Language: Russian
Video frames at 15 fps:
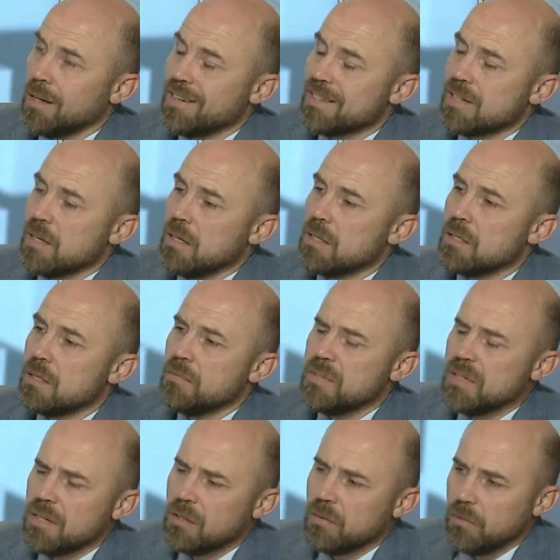касается
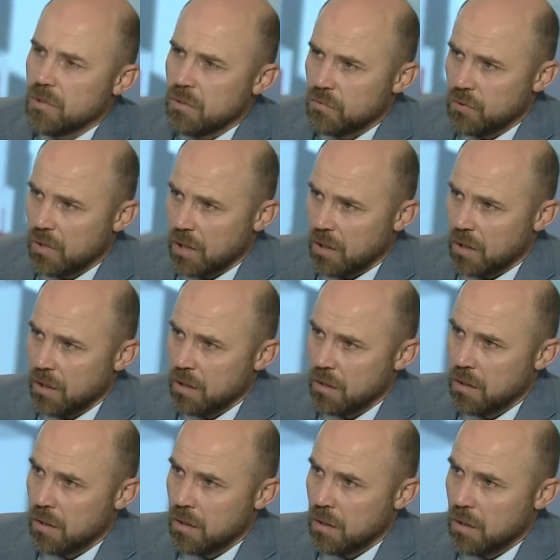всех видов рака?
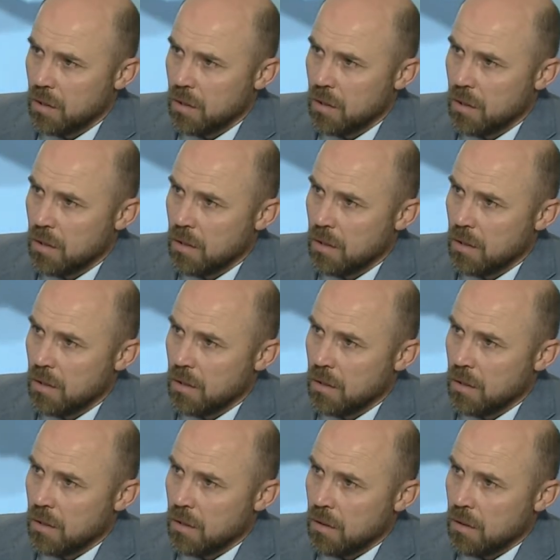А, в